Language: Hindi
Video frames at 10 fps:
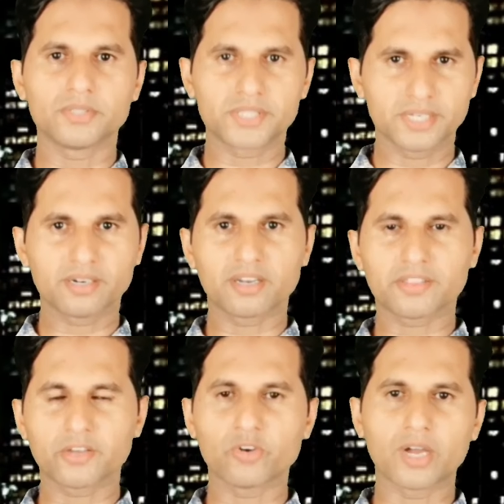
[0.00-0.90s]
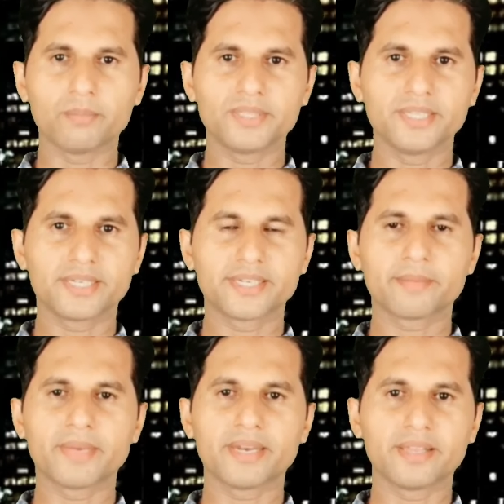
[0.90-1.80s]
शेयर करता हूँ आप भी देखिए कि
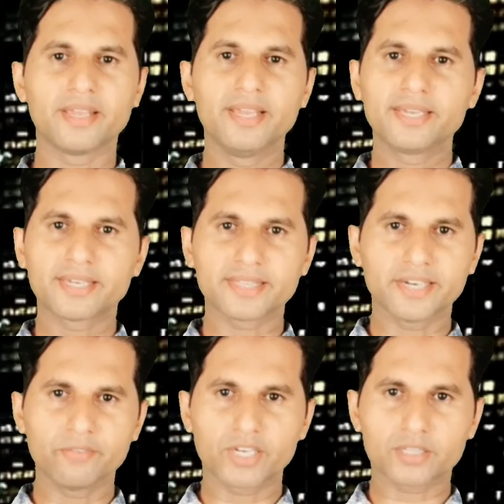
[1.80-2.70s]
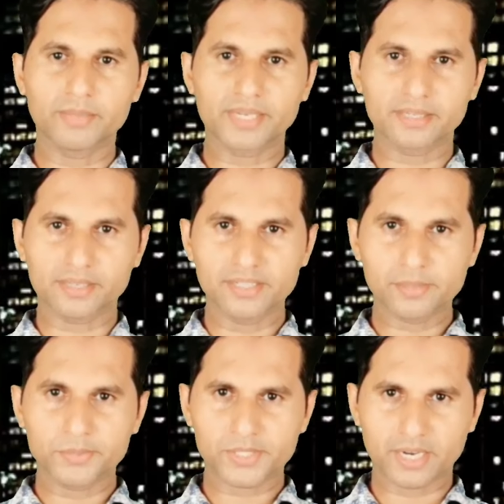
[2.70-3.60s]
मैंने कितने वक्त में कितने
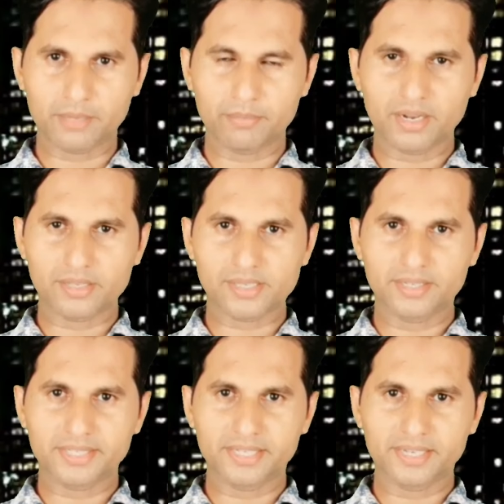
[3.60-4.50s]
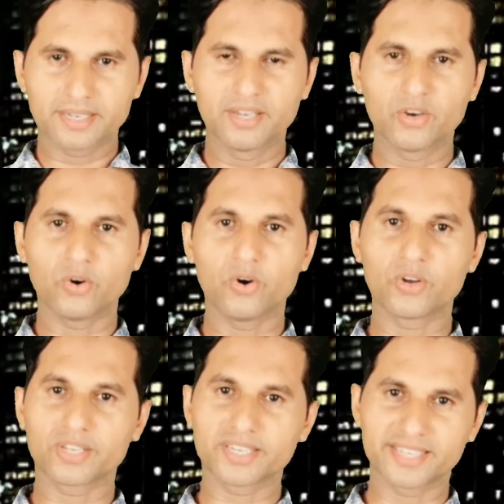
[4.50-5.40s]
सब्सक्राइबर हासिल किए
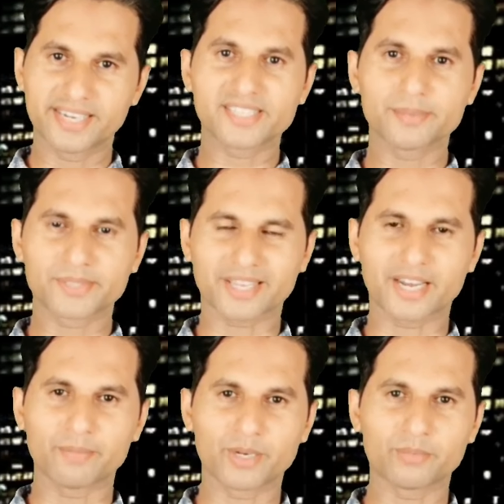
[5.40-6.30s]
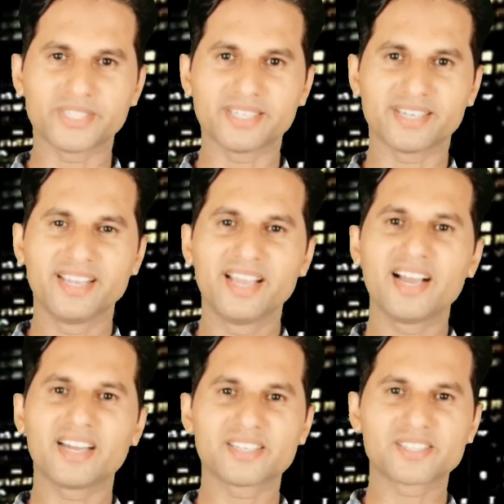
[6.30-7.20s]
और कितने सब्सक्राइबर मुझे
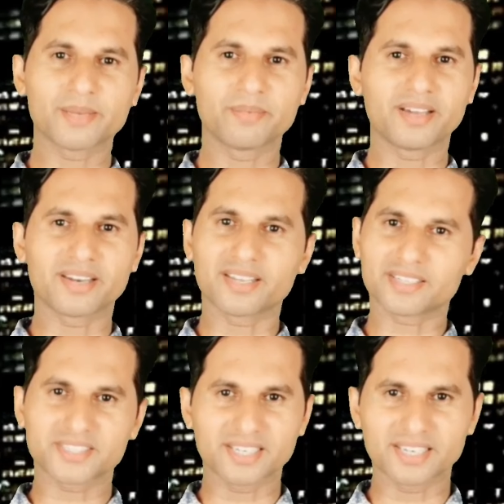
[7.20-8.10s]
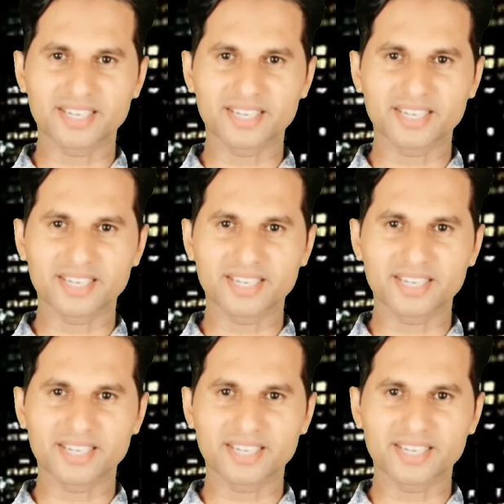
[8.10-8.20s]
अन सब कर कर चले